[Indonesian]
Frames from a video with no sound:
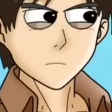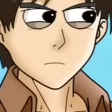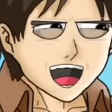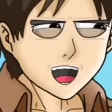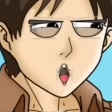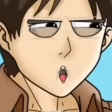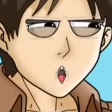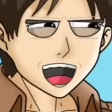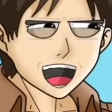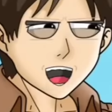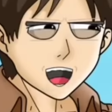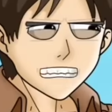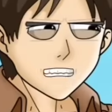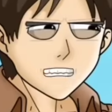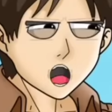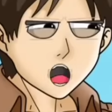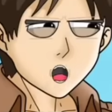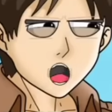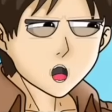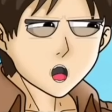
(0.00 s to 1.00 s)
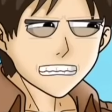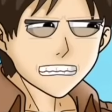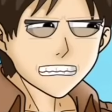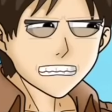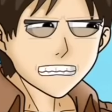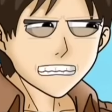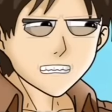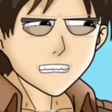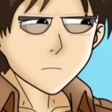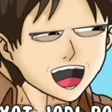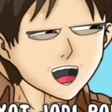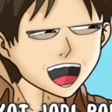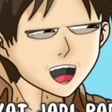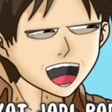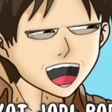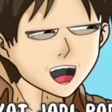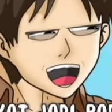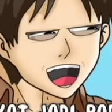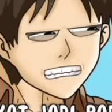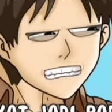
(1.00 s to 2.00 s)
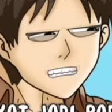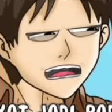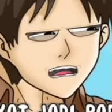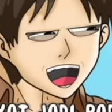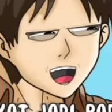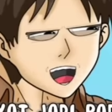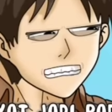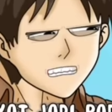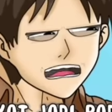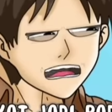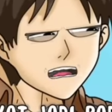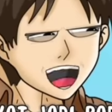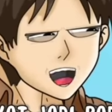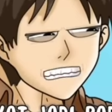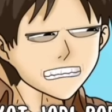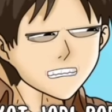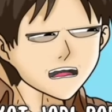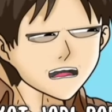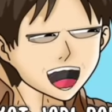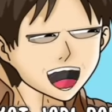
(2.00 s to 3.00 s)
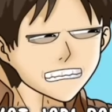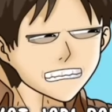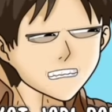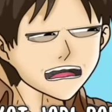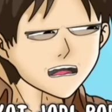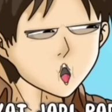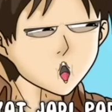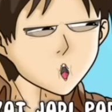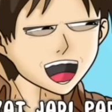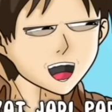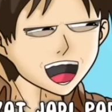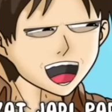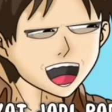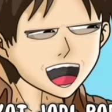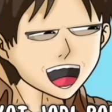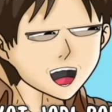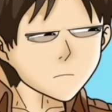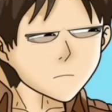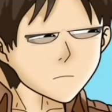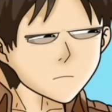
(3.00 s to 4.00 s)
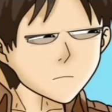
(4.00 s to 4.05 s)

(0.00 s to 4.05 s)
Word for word: Enggak usah diomongin. Rakyat jadi pada tahu kita suka judi sabung ayam.